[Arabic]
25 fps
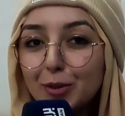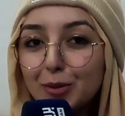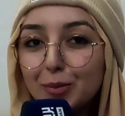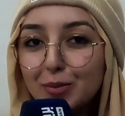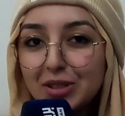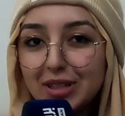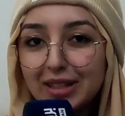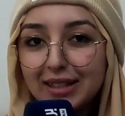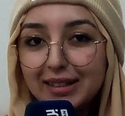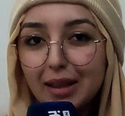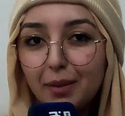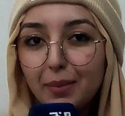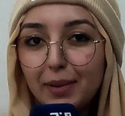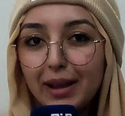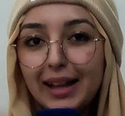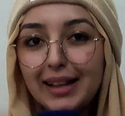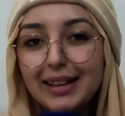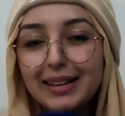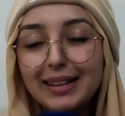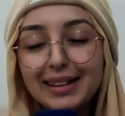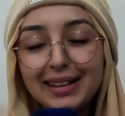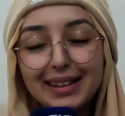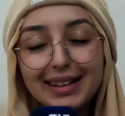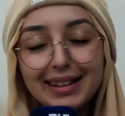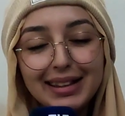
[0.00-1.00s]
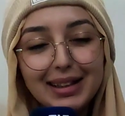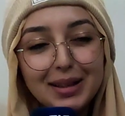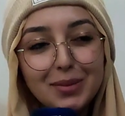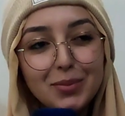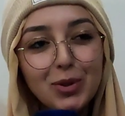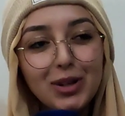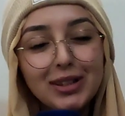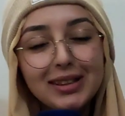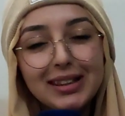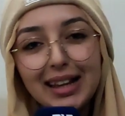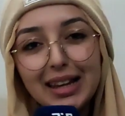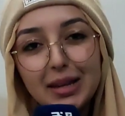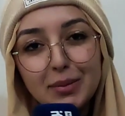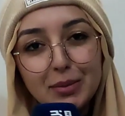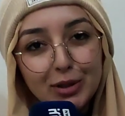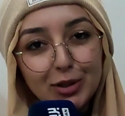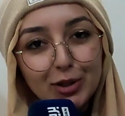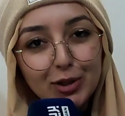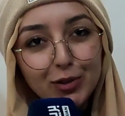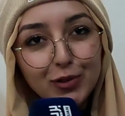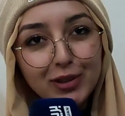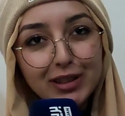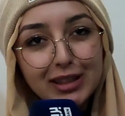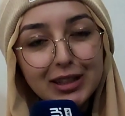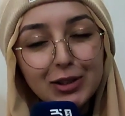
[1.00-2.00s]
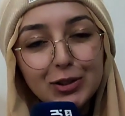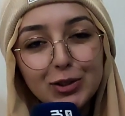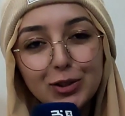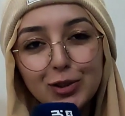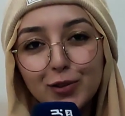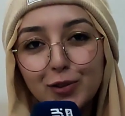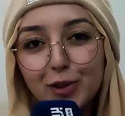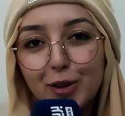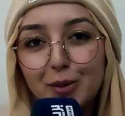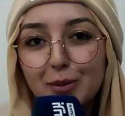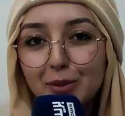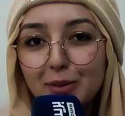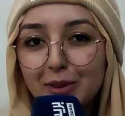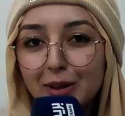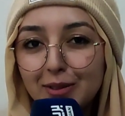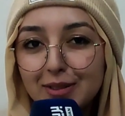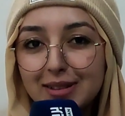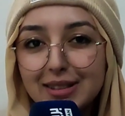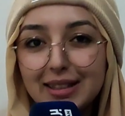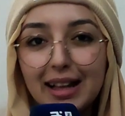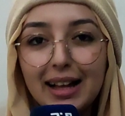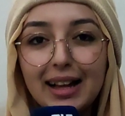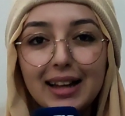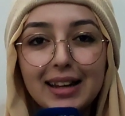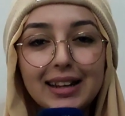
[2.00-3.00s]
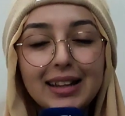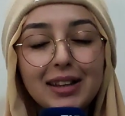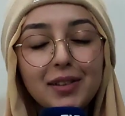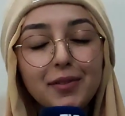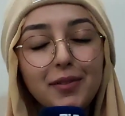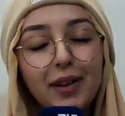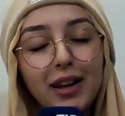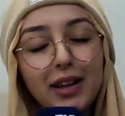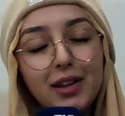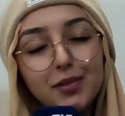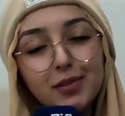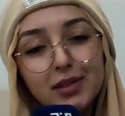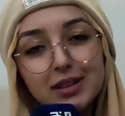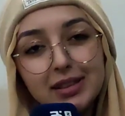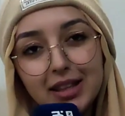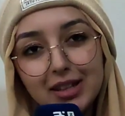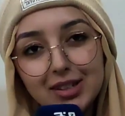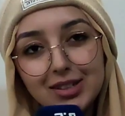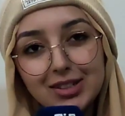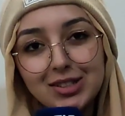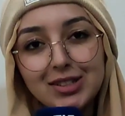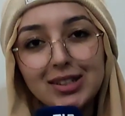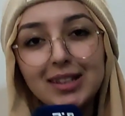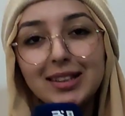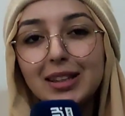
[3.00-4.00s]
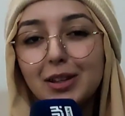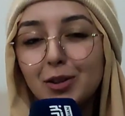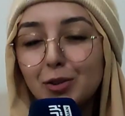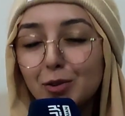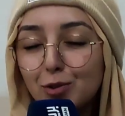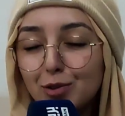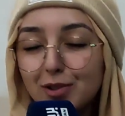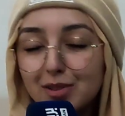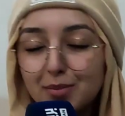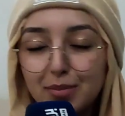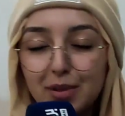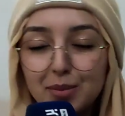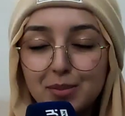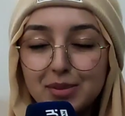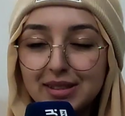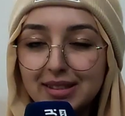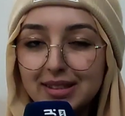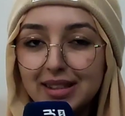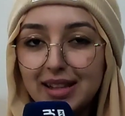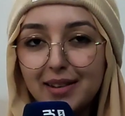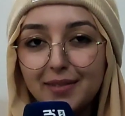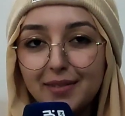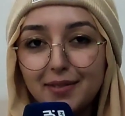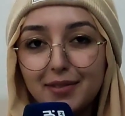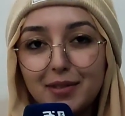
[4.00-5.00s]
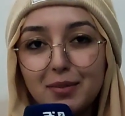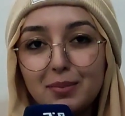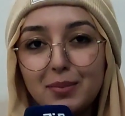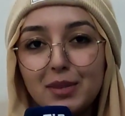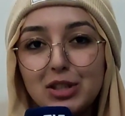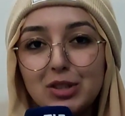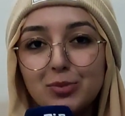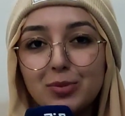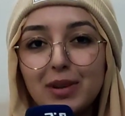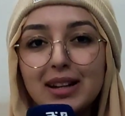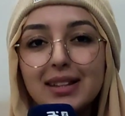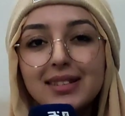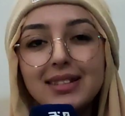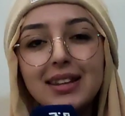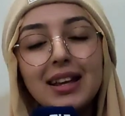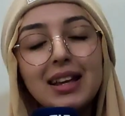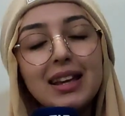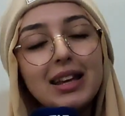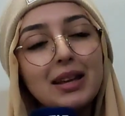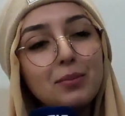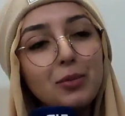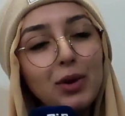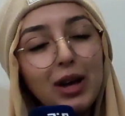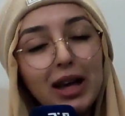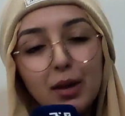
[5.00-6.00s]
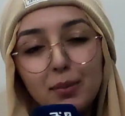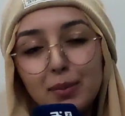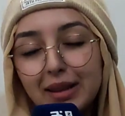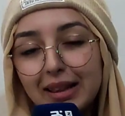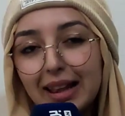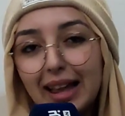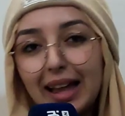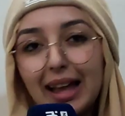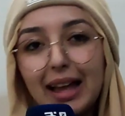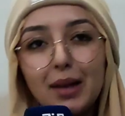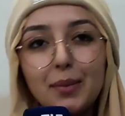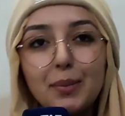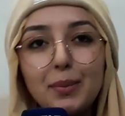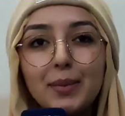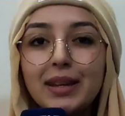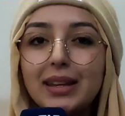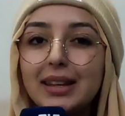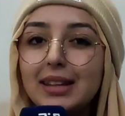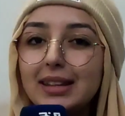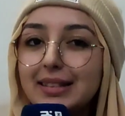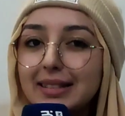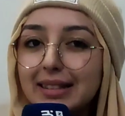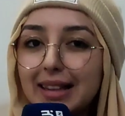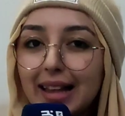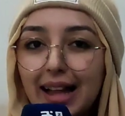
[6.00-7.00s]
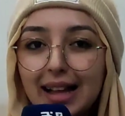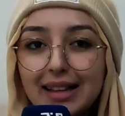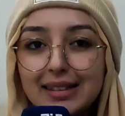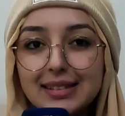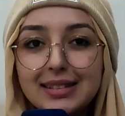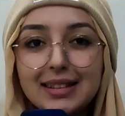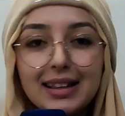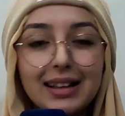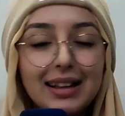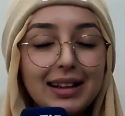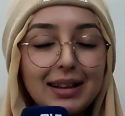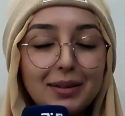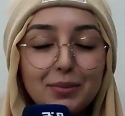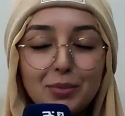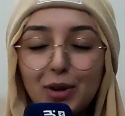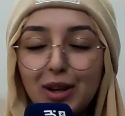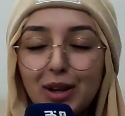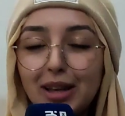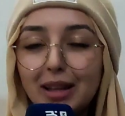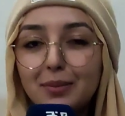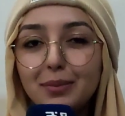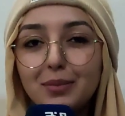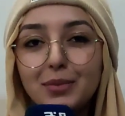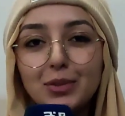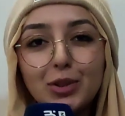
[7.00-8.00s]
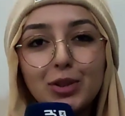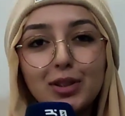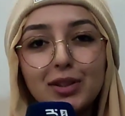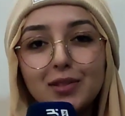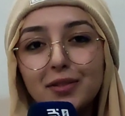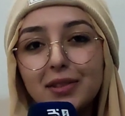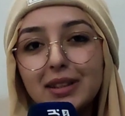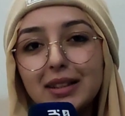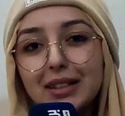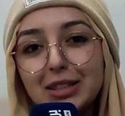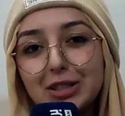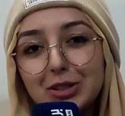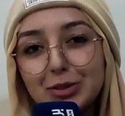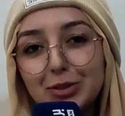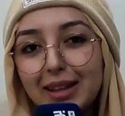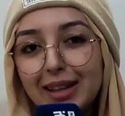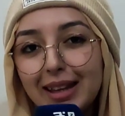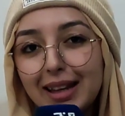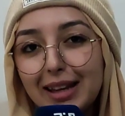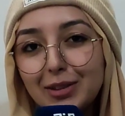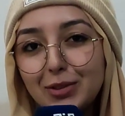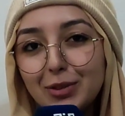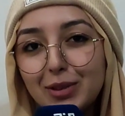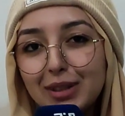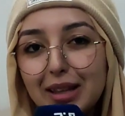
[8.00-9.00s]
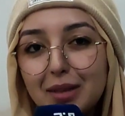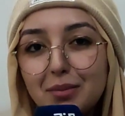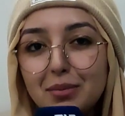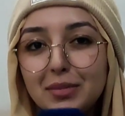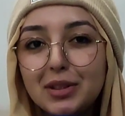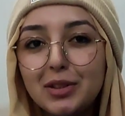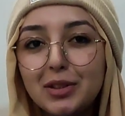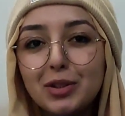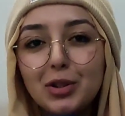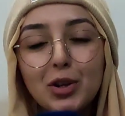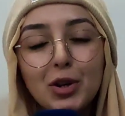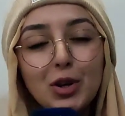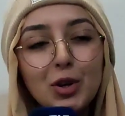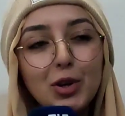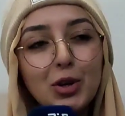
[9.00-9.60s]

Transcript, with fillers: مشيت طبعا للمواطع اللي معروف من كيكونوا فيهم الباب الصغارين بحال في الدان جديد كيكونوا تما بزاف تما جبرت محمد الخميس الخاصه المهم درت في ديك الجوايه هادو كاملين